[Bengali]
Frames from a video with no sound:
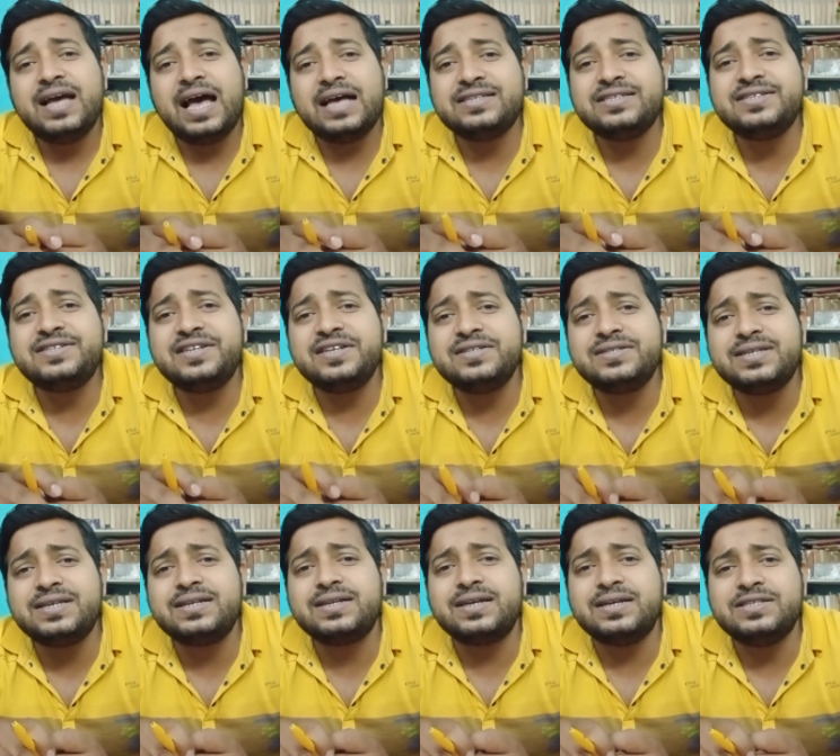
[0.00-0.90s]

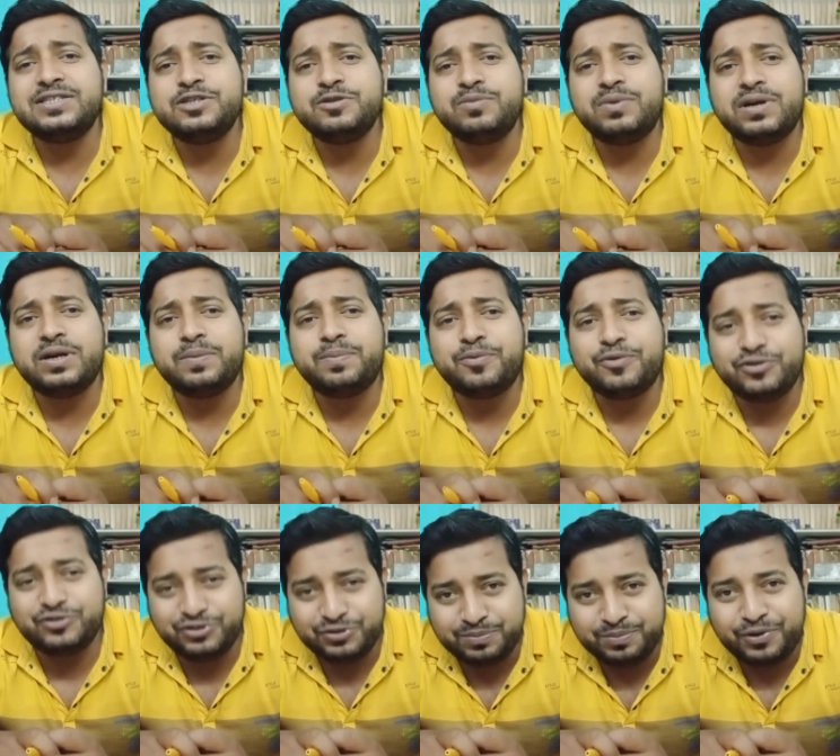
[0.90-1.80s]
অ্যাসিস্ট্যান্সের কনজিউমারের
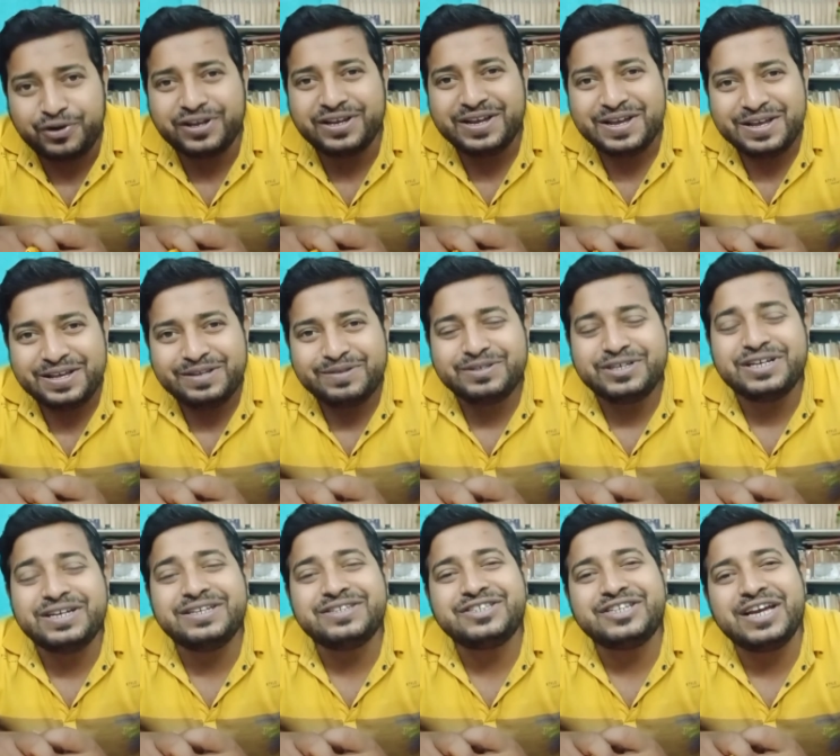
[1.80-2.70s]
প্রয়োজন পড়ে
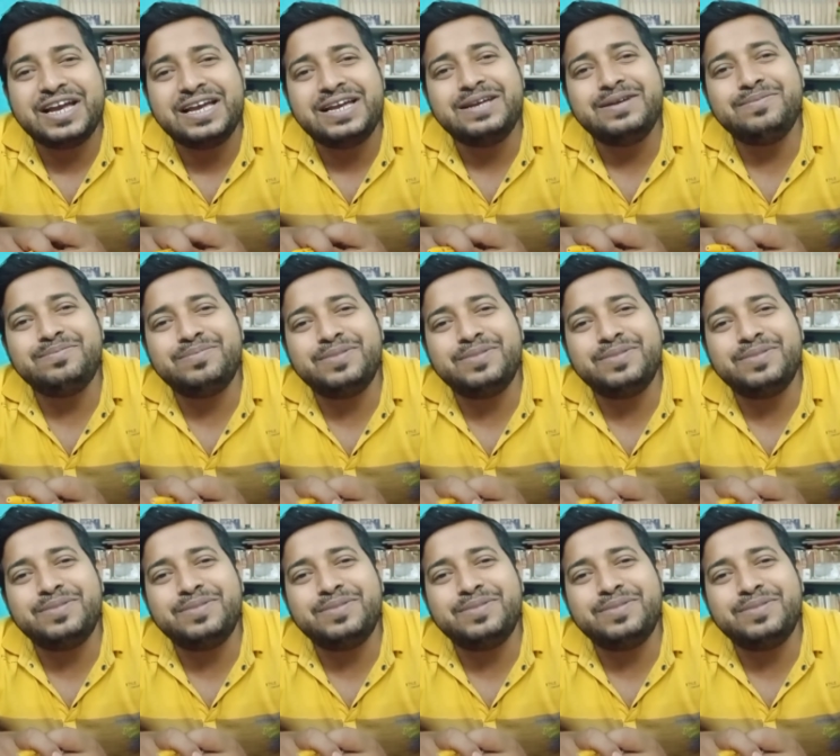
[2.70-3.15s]
যে সেই